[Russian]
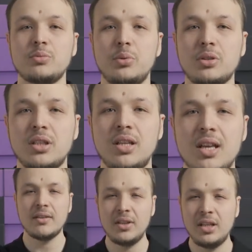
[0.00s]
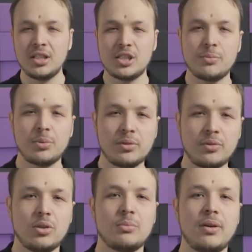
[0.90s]
спорта, великий чемпион
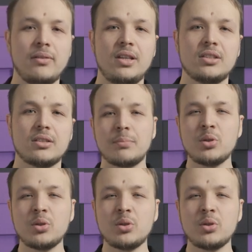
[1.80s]
Флойд Мейвейзер.